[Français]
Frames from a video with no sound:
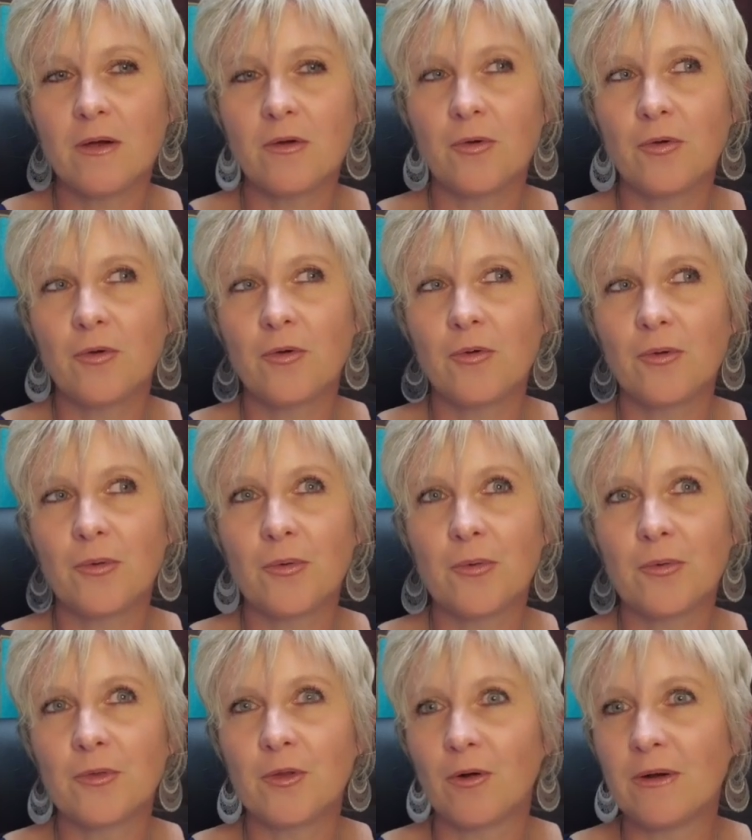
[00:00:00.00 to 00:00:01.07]

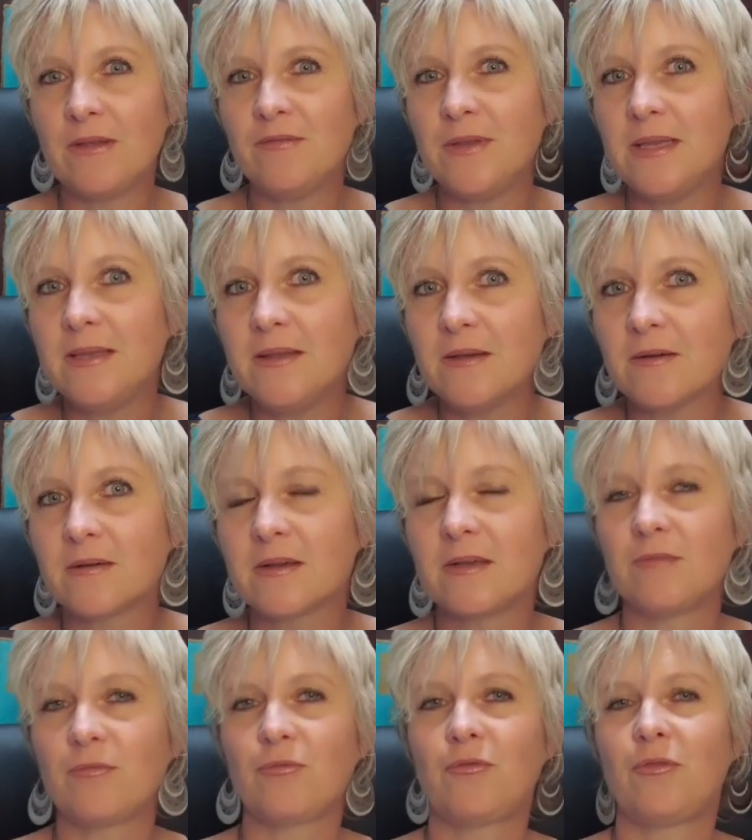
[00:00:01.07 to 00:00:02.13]
dans les vignes qui
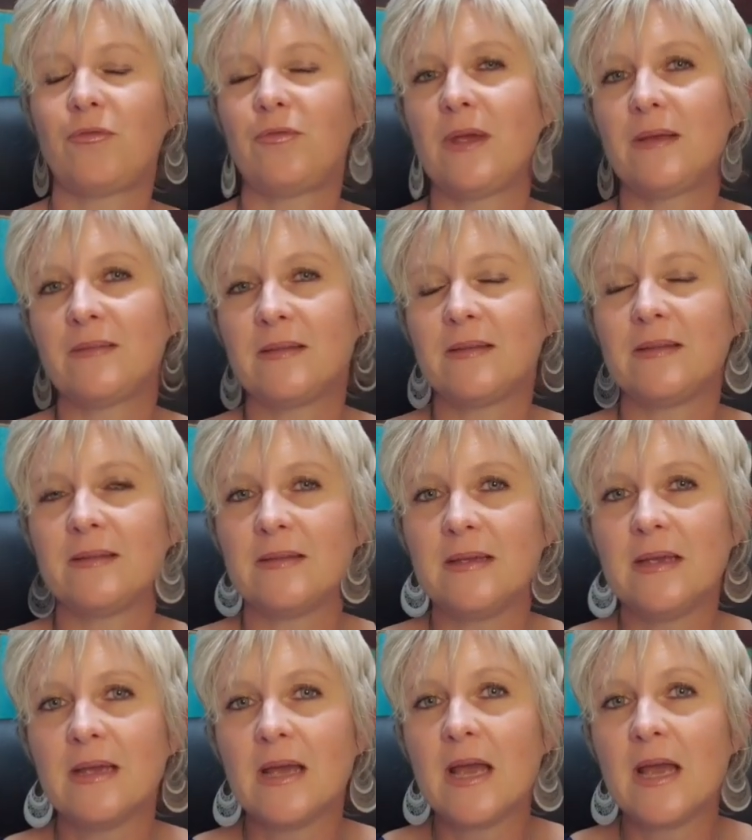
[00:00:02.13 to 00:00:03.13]
vont se faire cet été.